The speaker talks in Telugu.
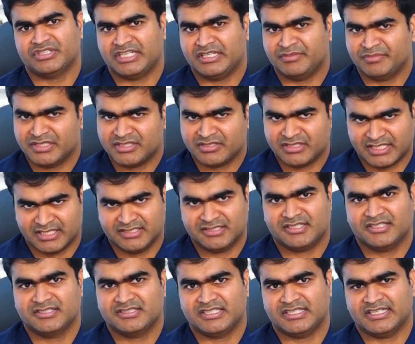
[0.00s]
ట్రీట్మెంట్స్
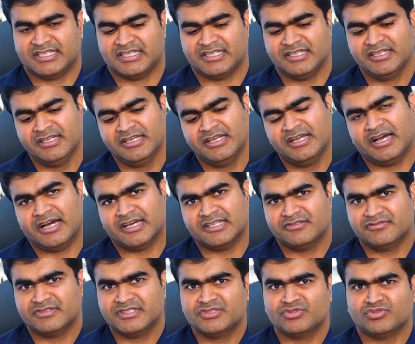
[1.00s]
కన్సిడర్ చేయాలి
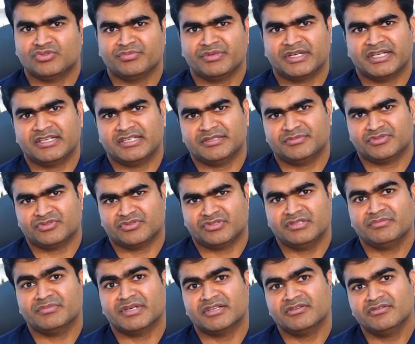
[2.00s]
అదర్వైజ్ హోమ్ కేర్ టిప్స్
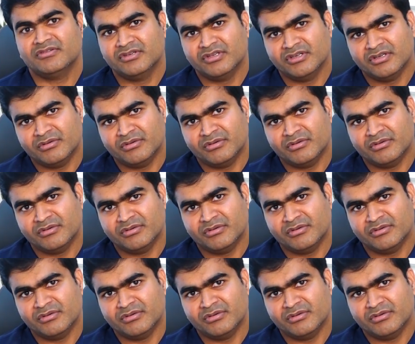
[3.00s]
తోటి మనం